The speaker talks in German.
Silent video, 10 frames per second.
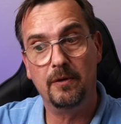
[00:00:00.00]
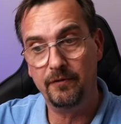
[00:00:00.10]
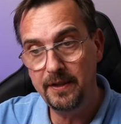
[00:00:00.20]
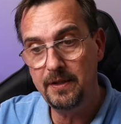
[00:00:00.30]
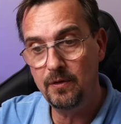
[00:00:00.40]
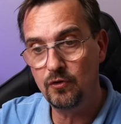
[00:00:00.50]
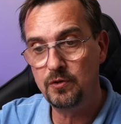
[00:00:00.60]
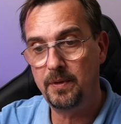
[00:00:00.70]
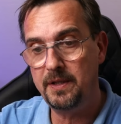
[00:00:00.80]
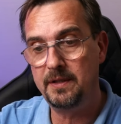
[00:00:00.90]
über Video
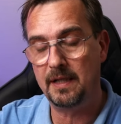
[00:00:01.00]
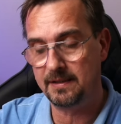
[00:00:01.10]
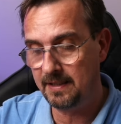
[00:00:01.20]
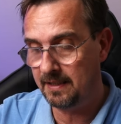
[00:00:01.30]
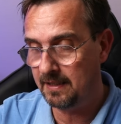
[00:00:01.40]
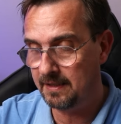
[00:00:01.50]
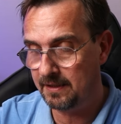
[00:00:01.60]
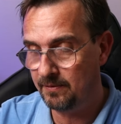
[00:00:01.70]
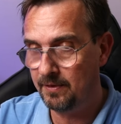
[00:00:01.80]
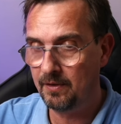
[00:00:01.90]
spricht. Das Ding kann
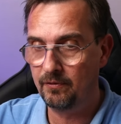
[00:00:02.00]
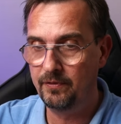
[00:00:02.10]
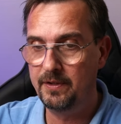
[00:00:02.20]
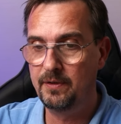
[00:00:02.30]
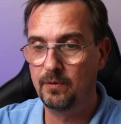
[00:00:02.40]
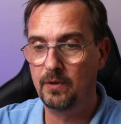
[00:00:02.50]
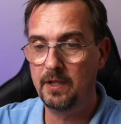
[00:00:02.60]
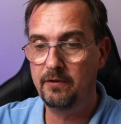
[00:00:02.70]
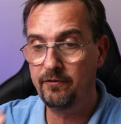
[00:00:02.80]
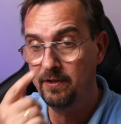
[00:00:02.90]
natürlich auch Video
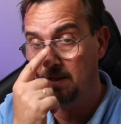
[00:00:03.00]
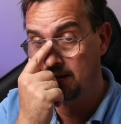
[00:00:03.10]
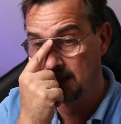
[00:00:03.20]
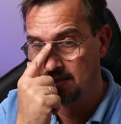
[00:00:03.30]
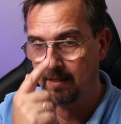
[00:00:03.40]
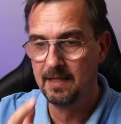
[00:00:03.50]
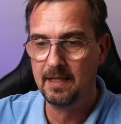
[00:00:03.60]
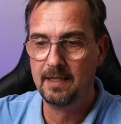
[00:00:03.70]
in 4K,